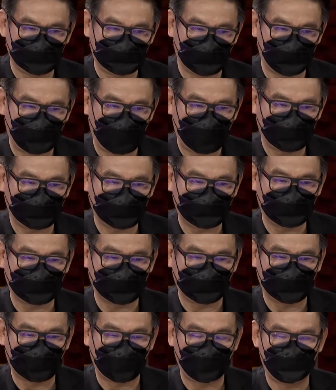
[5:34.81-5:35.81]
ชาวบ้านก็จะ
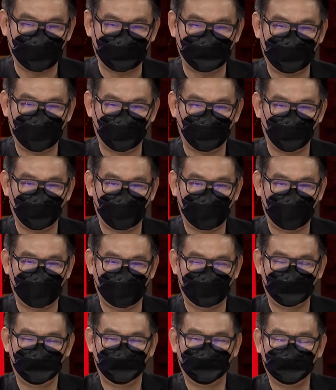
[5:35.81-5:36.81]
เกิดการเปรียบเทียบว่า
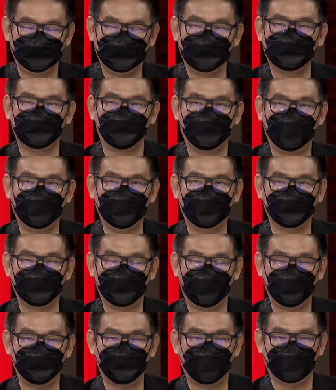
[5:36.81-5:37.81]
ในสมัยหนึ่งป
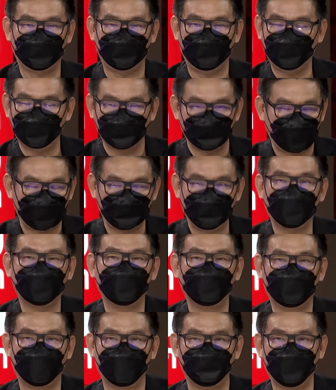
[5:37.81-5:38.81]
ระชาธิปัตย์ทำไมไม่
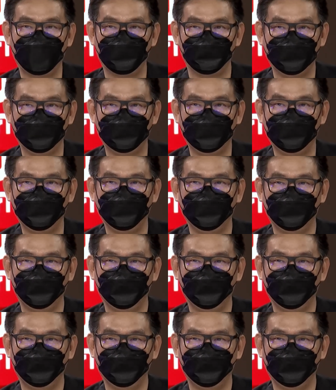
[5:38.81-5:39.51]
เคยทำแบบนี้